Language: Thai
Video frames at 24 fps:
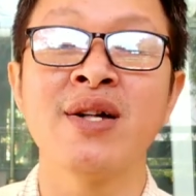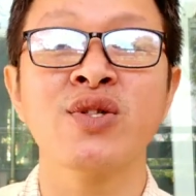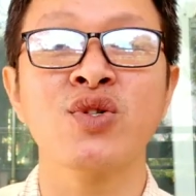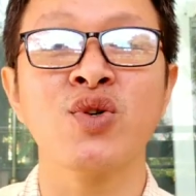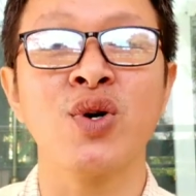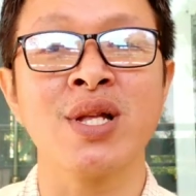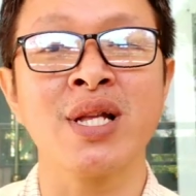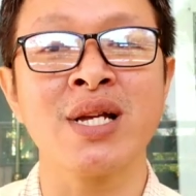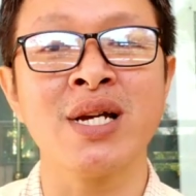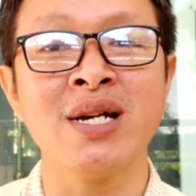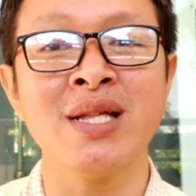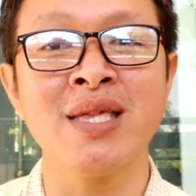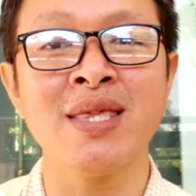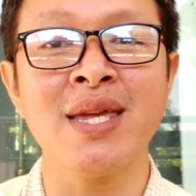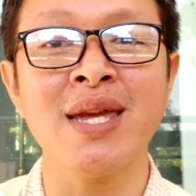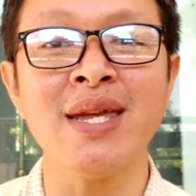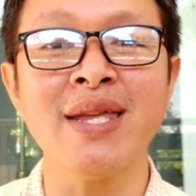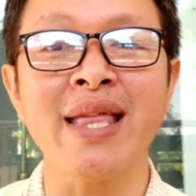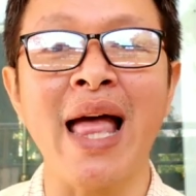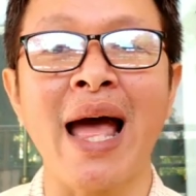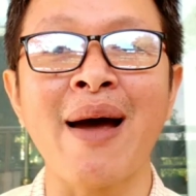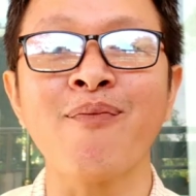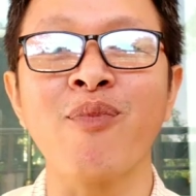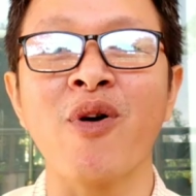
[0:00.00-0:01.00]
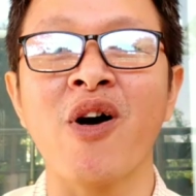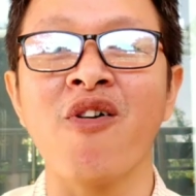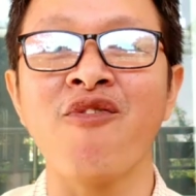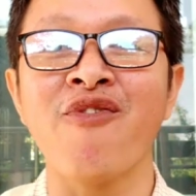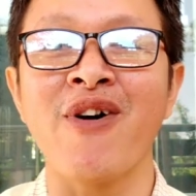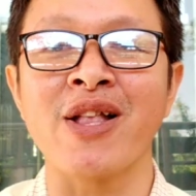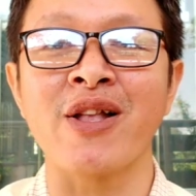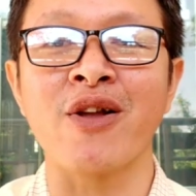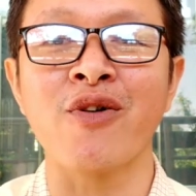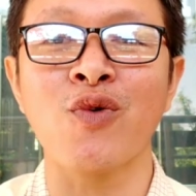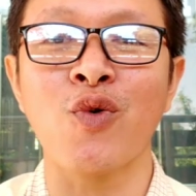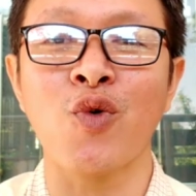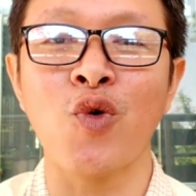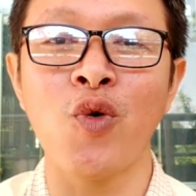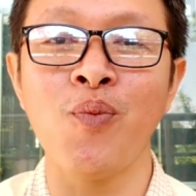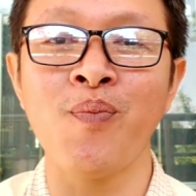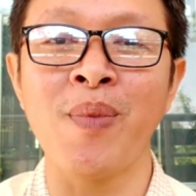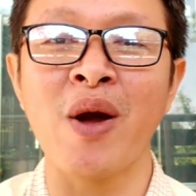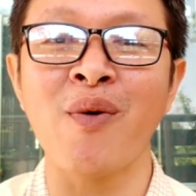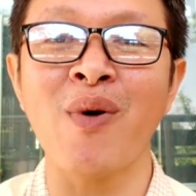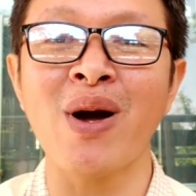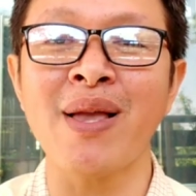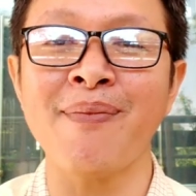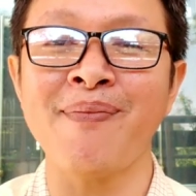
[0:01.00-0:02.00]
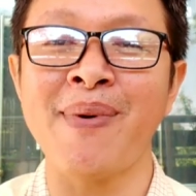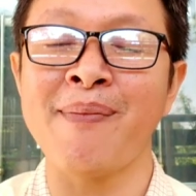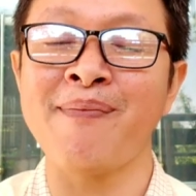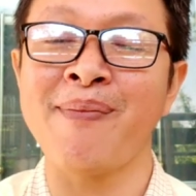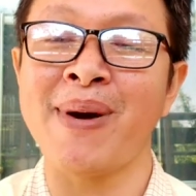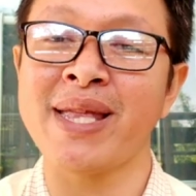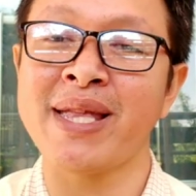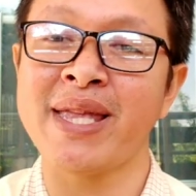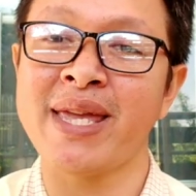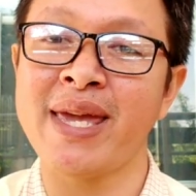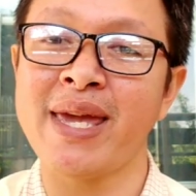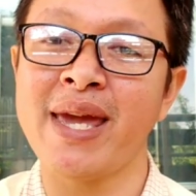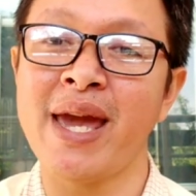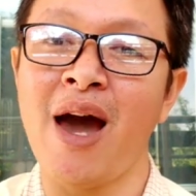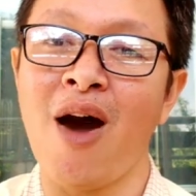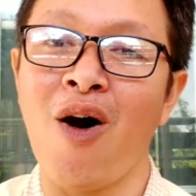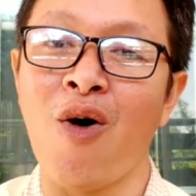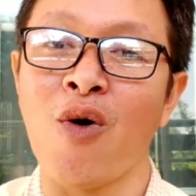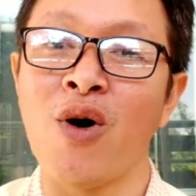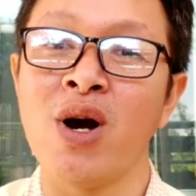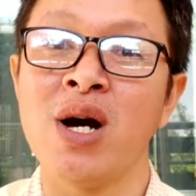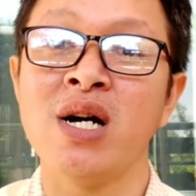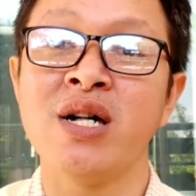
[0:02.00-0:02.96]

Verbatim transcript: ส่วนเงินที่ตามความฝันของคุณไม่ว่าจะเป็นไปเที่ยว